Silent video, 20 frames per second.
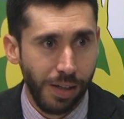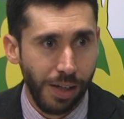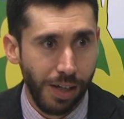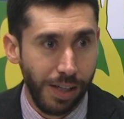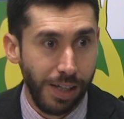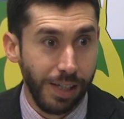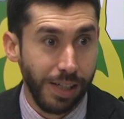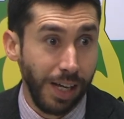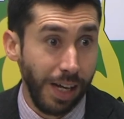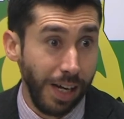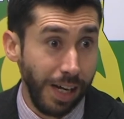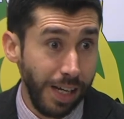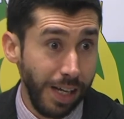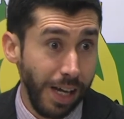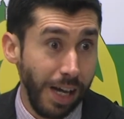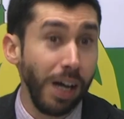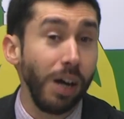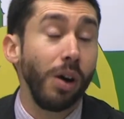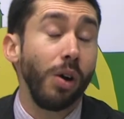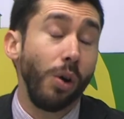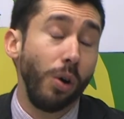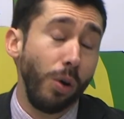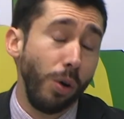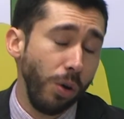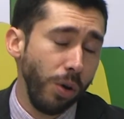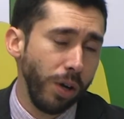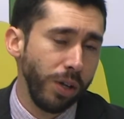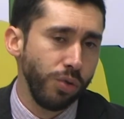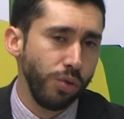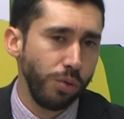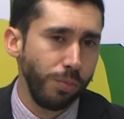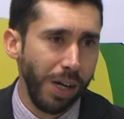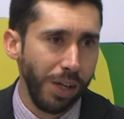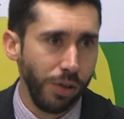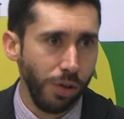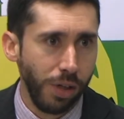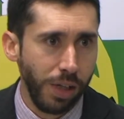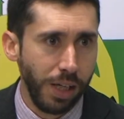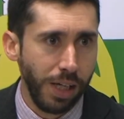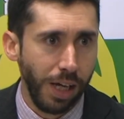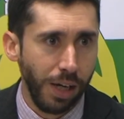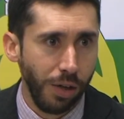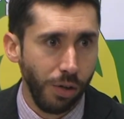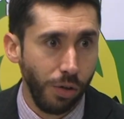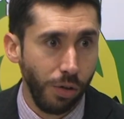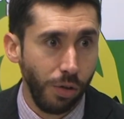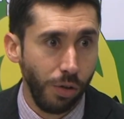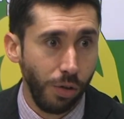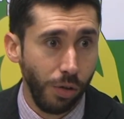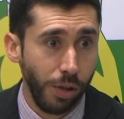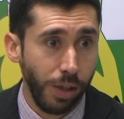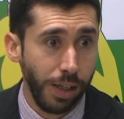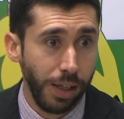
ellas querían o no en su mayoría, ¿no?